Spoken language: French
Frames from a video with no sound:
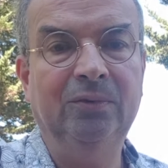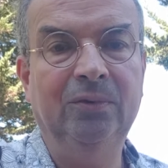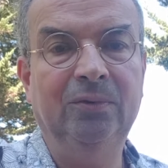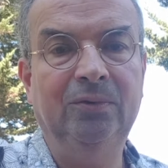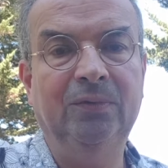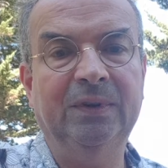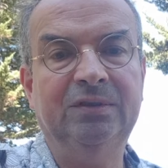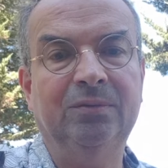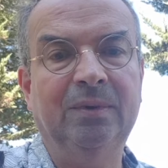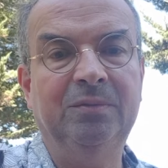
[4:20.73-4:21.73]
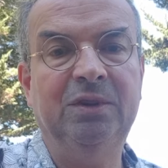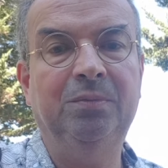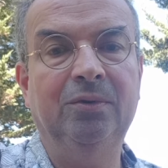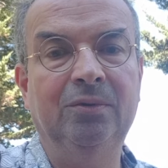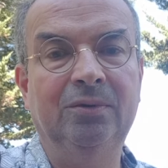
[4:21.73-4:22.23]
de, façon un petit
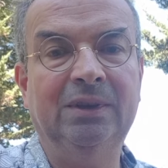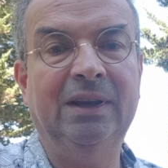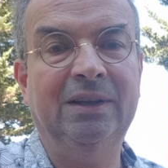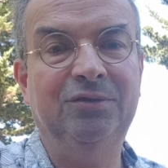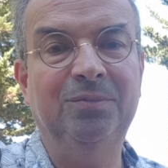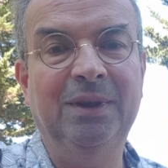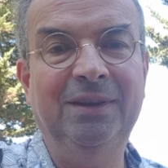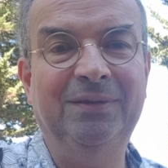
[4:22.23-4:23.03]
très résumée,